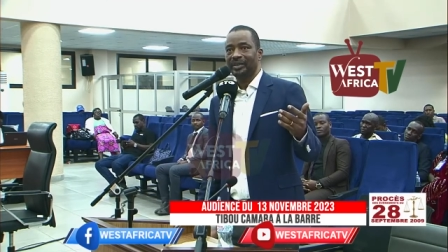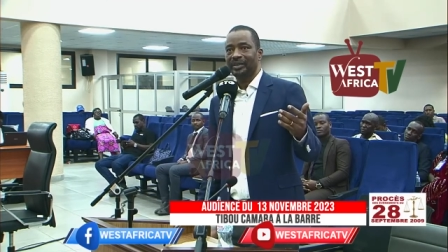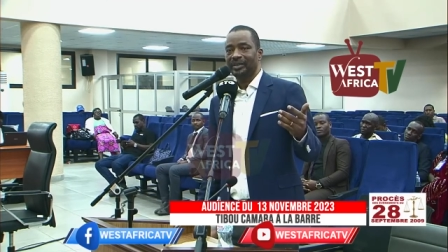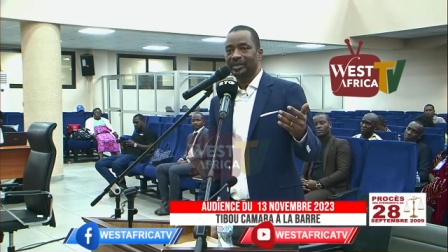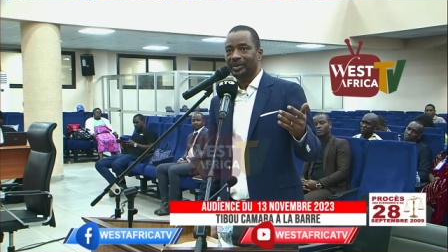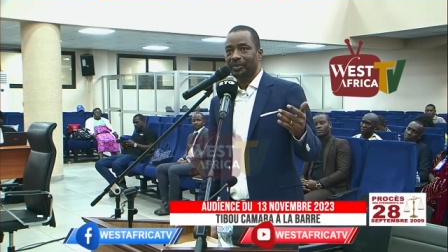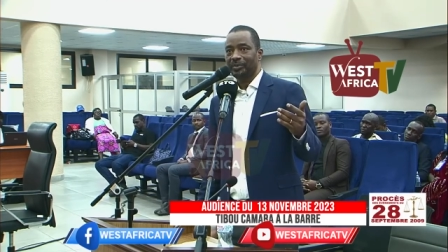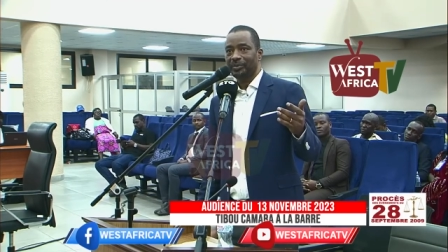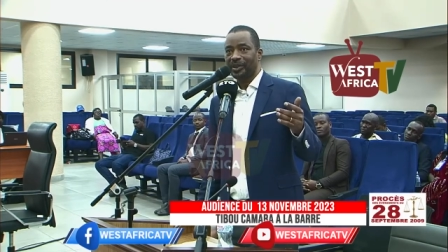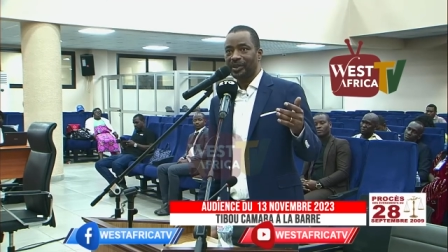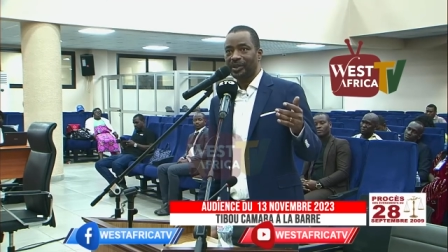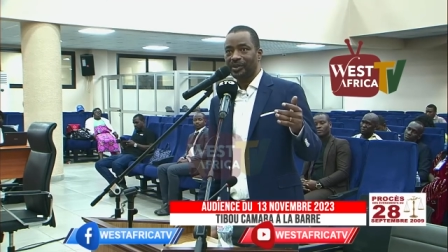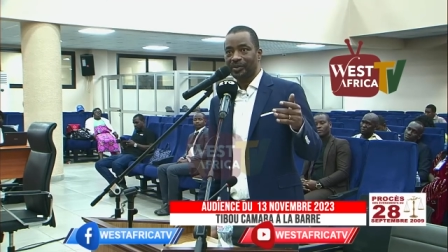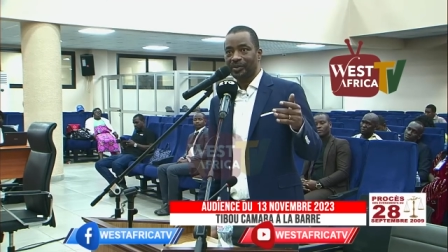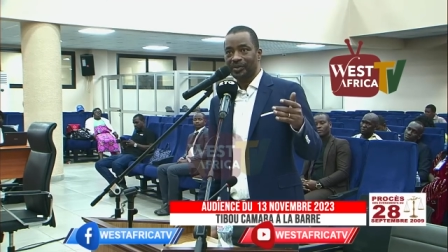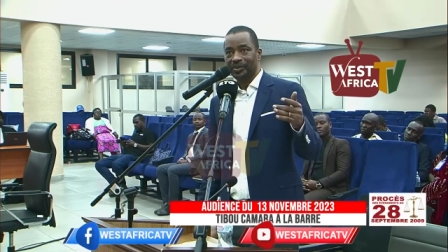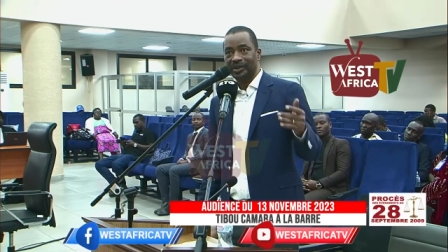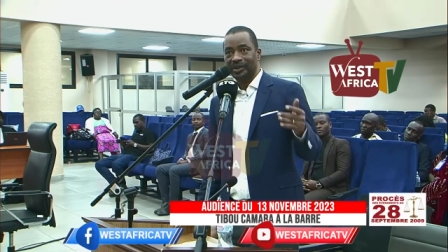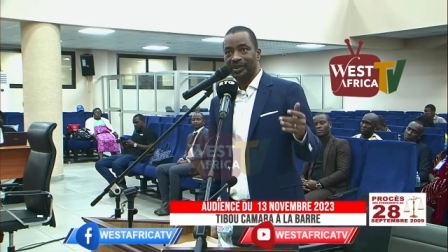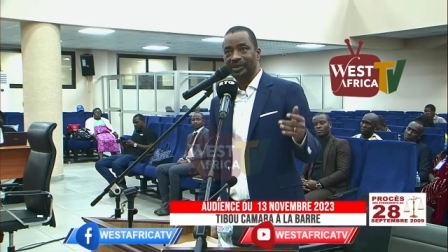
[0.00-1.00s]
Ça peut être
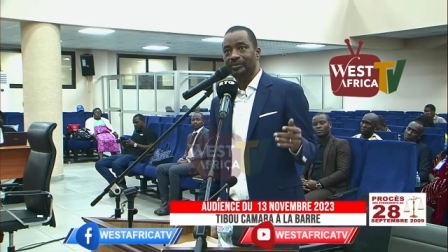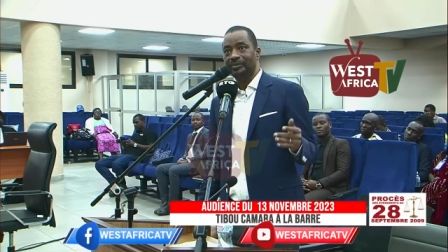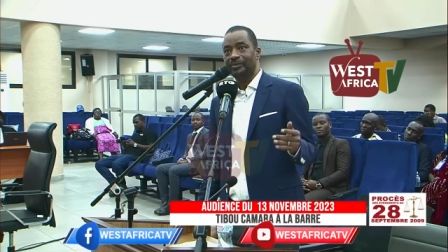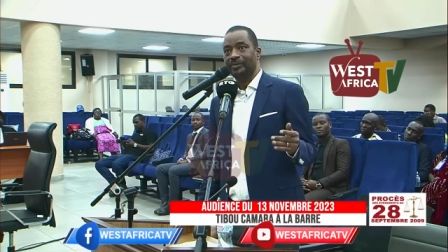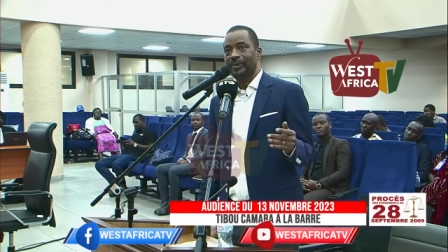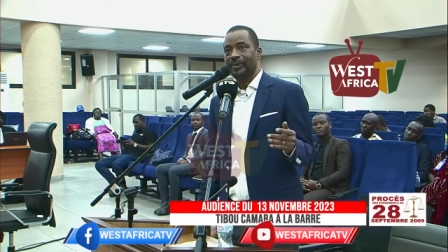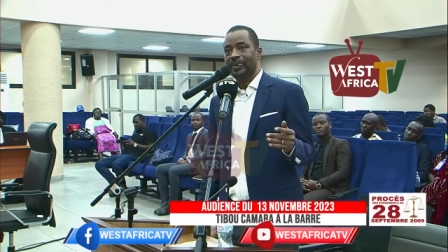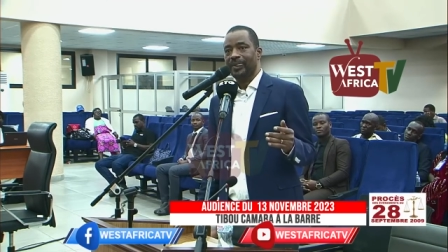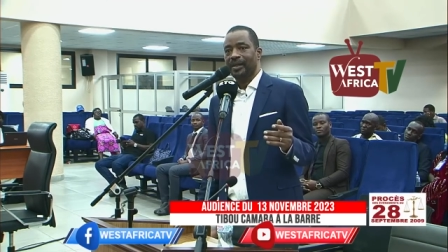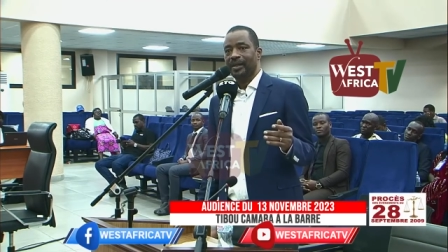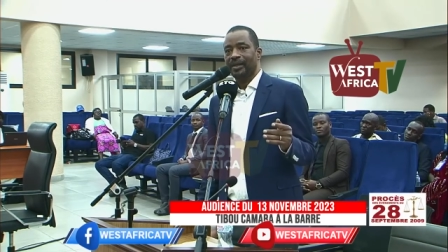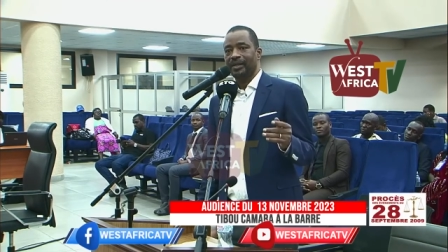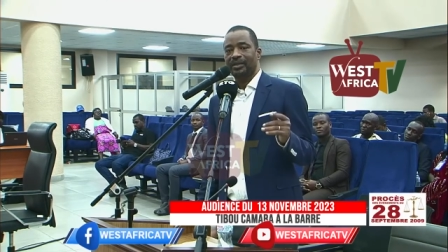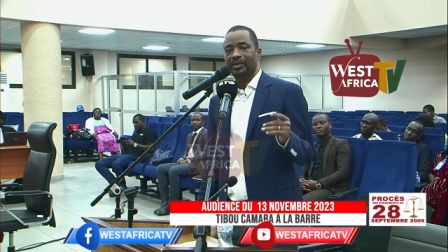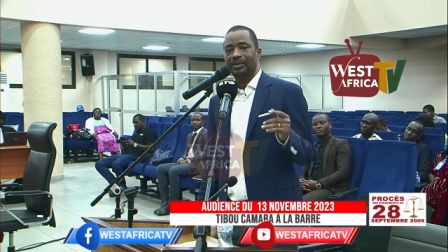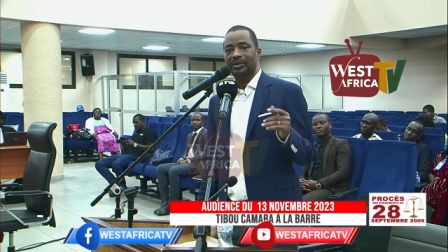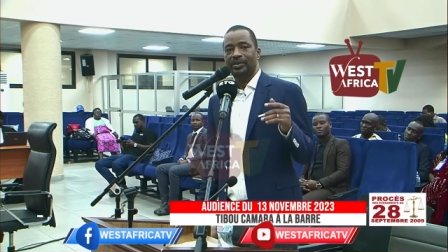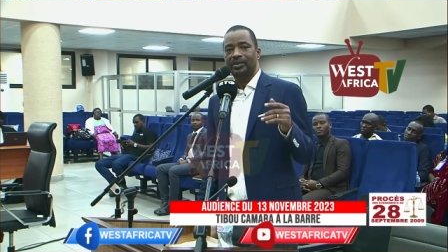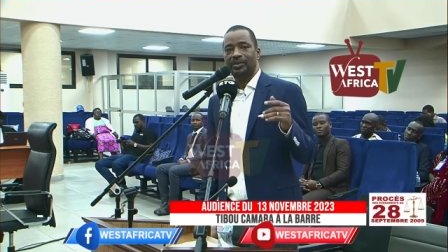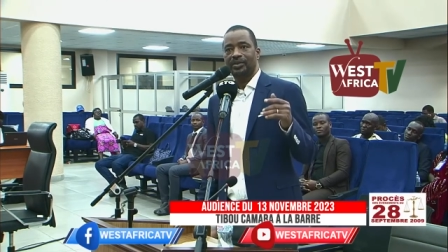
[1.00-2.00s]
aussi
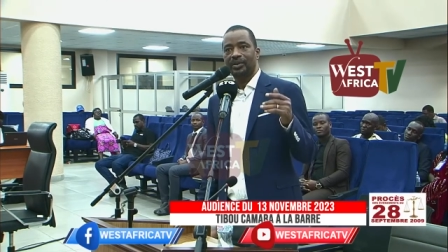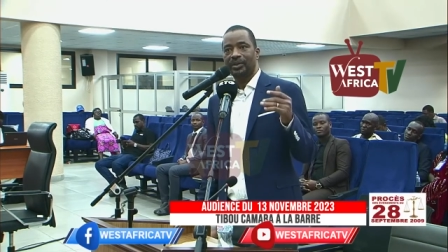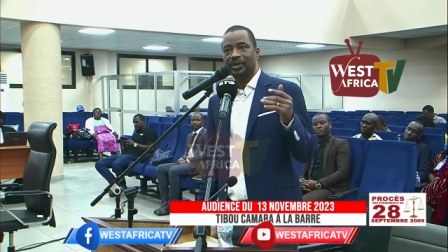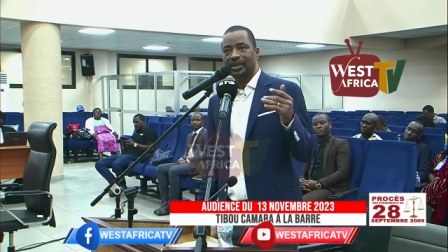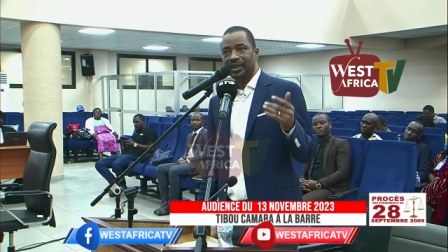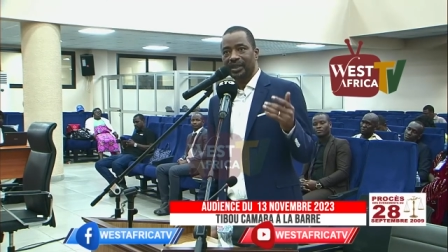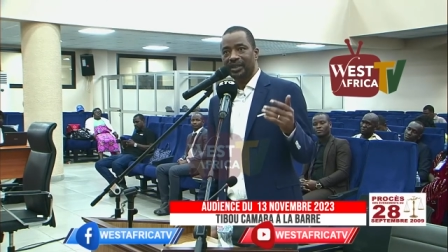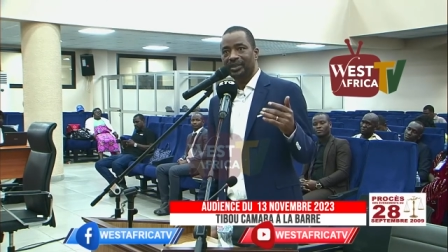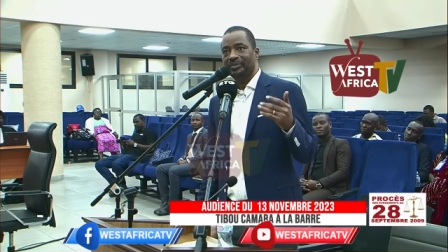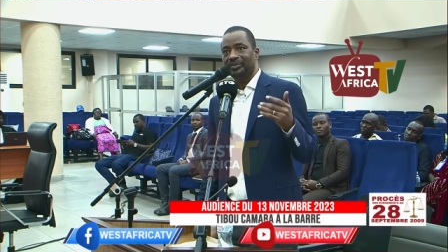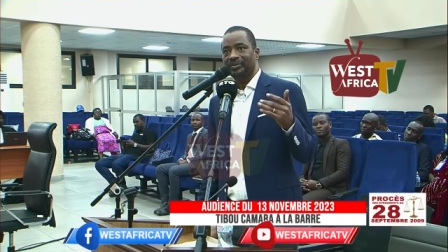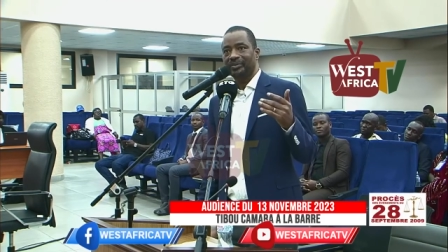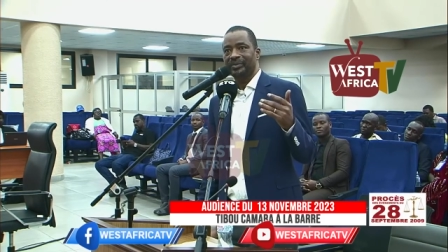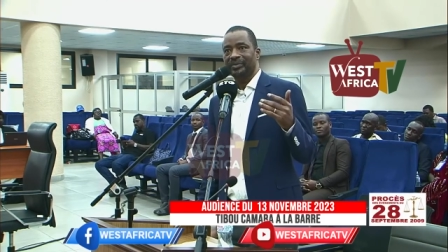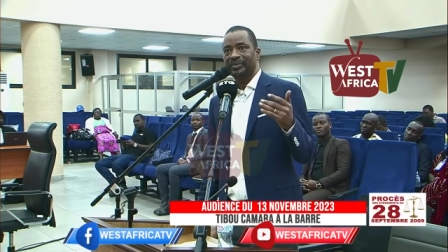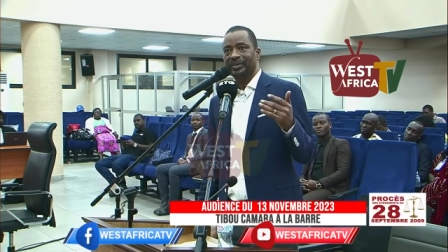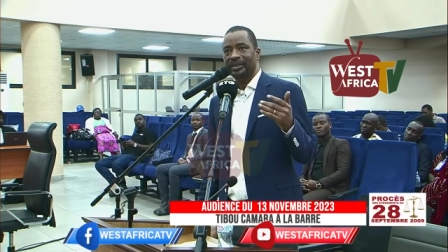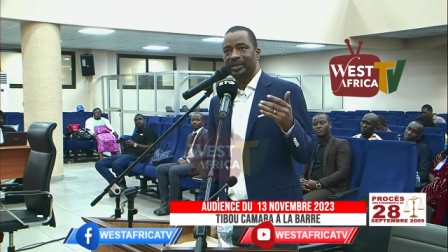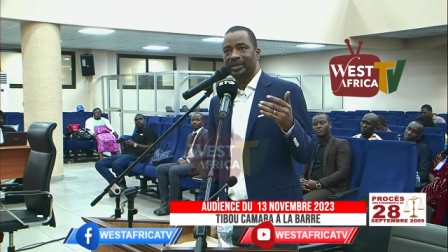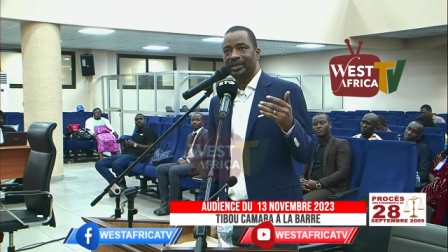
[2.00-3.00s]
de donner
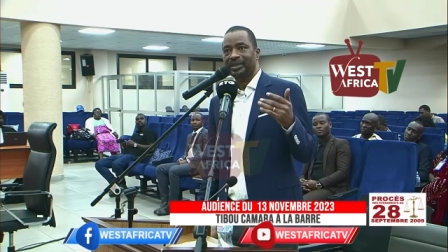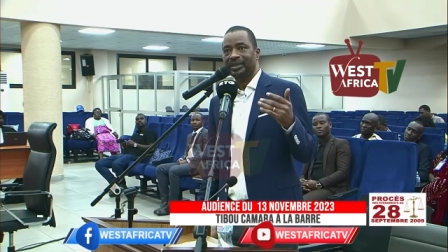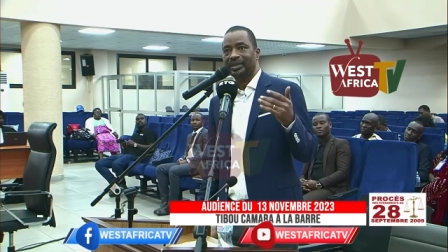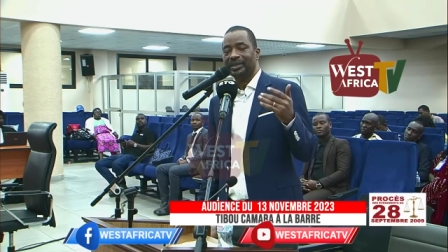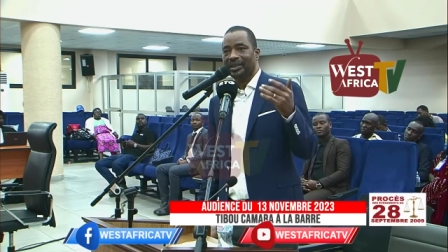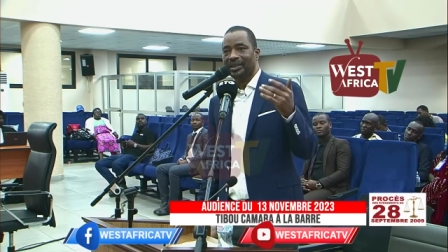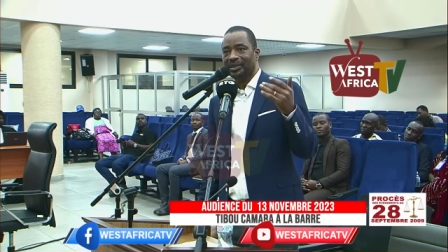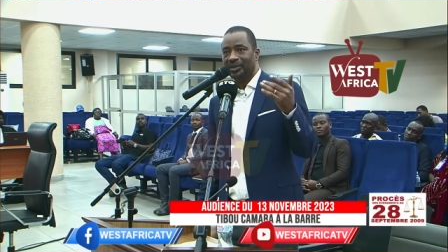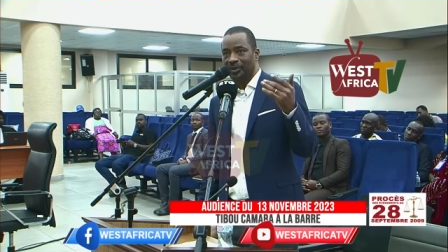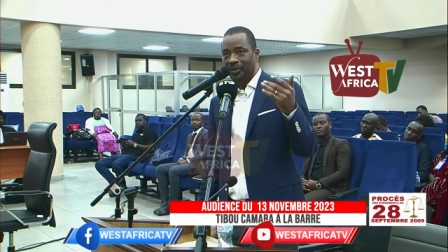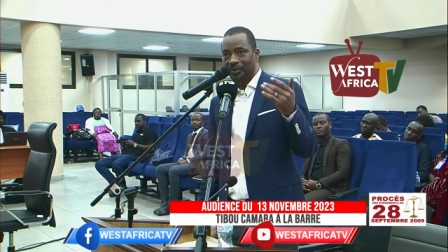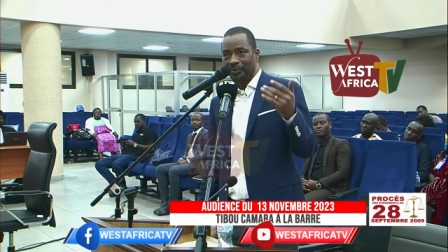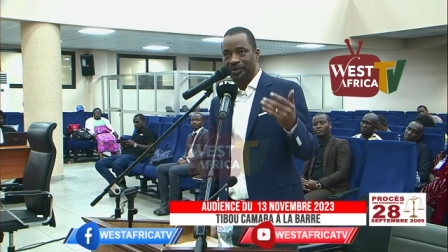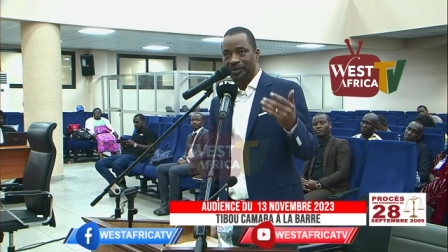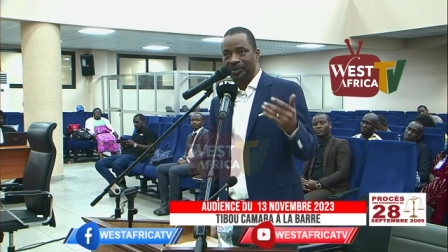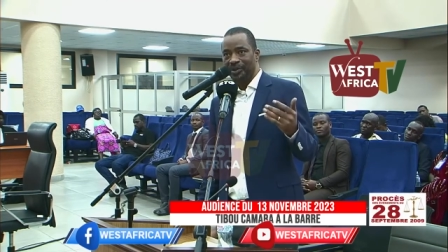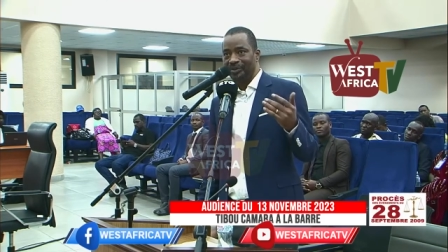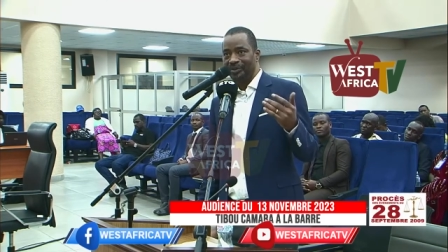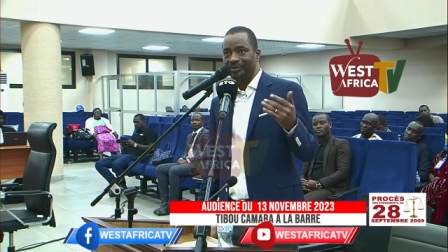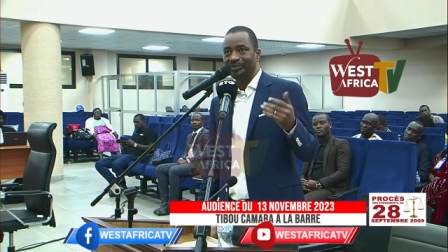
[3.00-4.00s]
l'état de
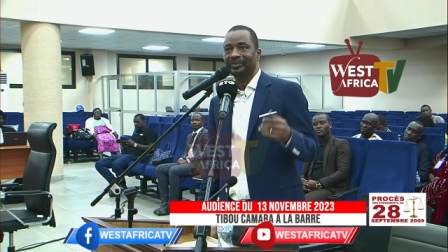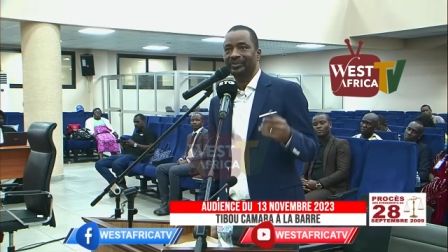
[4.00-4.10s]
l'opinion